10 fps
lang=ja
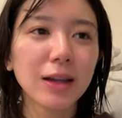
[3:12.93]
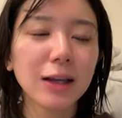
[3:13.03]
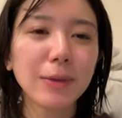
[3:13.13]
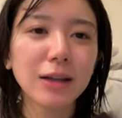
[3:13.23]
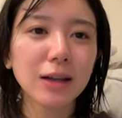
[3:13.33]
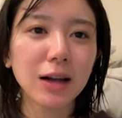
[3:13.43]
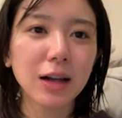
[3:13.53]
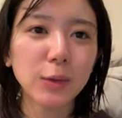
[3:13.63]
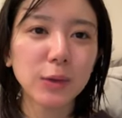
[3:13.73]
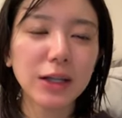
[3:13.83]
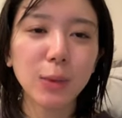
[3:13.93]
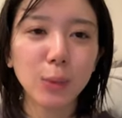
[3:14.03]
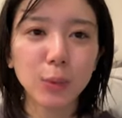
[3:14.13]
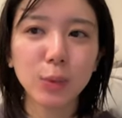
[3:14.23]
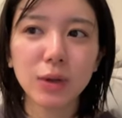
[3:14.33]
今やったらあの
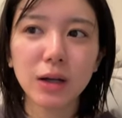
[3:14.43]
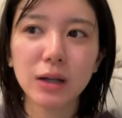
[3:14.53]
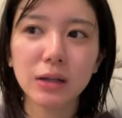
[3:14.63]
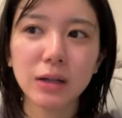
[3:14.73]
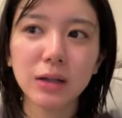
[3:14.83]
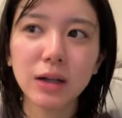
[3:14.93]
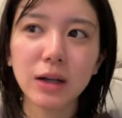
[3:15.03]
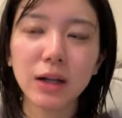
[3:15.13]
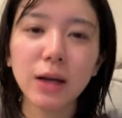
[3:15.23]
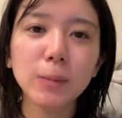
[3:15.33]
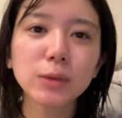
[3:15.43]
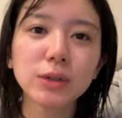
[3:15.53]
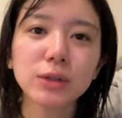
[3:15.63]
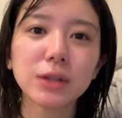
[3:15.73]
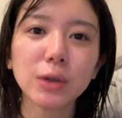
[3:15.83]
イヤホンとかなんなら
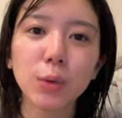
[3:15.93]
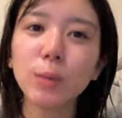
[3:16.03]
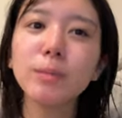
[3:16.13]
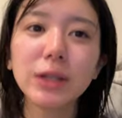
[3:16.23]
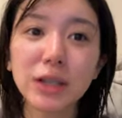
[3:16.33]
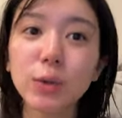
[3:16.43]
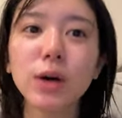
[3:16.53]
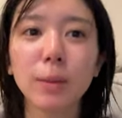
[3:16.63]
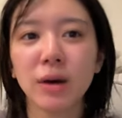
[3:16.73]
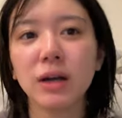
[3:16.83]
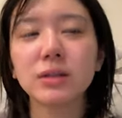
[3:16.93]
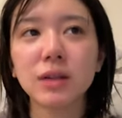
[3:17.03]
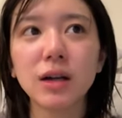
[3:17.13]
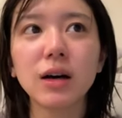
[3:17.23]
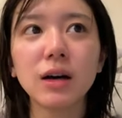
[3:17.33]
エアポッツ売ってるコンビニとかもある
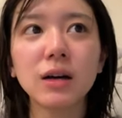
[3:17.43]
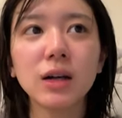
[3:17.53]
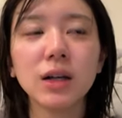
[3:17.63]
から、